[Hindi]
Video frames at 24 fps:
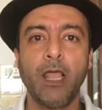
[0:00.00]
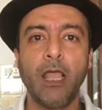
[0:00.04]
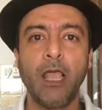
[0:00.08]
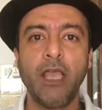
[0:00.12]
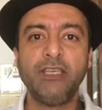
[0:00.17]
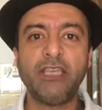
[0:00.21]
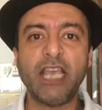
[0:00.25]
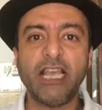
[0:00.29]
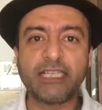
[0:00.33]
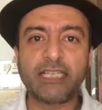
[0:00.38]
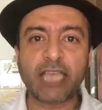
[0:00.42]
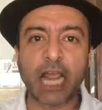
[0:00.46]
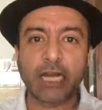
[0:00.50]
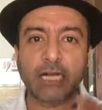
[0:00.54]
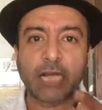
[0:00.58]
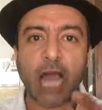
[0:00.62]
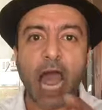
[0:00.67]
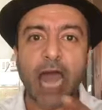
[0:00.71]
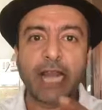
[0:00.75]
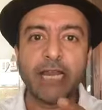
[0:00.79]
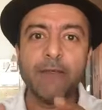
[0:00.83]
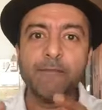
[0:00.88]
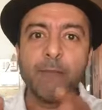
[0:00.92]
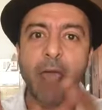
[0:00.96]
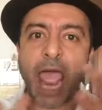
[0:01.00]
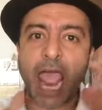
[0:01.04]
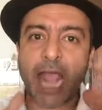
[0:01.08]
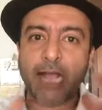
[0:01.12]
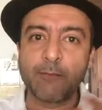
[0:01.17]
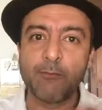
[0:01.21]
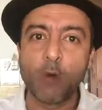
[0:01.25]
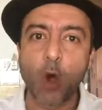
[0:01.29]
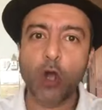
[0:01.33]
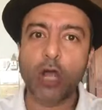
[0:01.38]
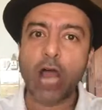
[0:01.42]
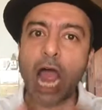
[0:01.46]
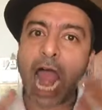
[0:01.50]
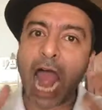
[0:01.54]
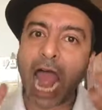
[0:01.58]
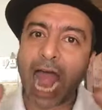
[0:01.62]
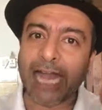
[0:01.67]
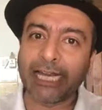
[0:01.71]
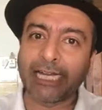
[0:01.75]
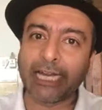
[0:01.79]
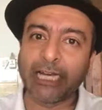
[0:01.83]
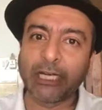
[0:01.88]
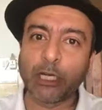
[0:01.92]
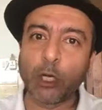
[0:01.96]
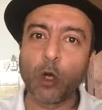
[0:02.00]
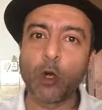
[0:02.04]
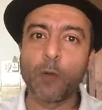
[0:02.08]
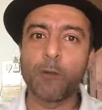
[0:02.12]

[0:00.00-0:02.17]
ये सरकारी महकमों का एटीट्यूड